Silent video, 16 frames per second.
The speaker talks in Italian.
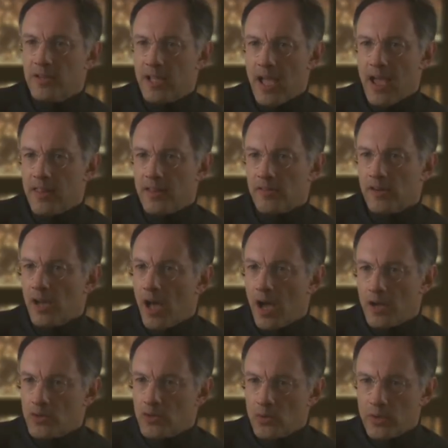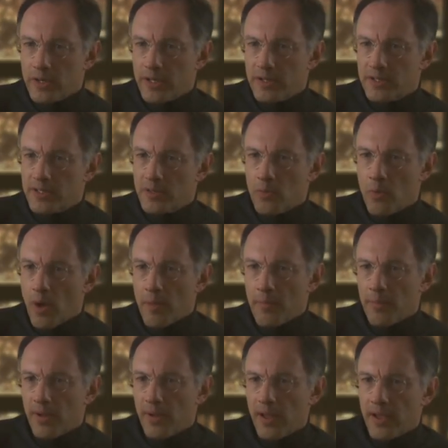ci insegnavano che se si è
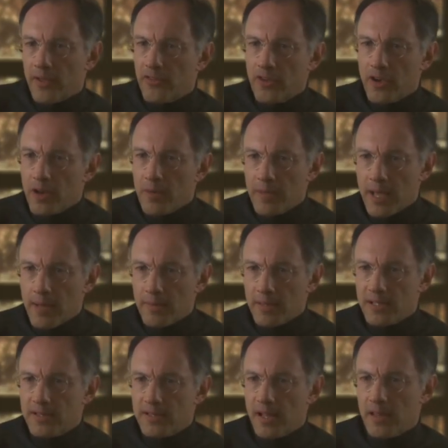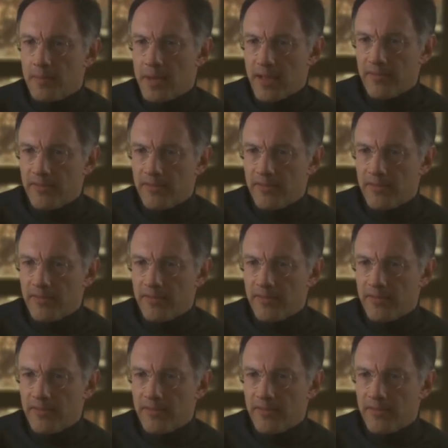in grado di riunire nello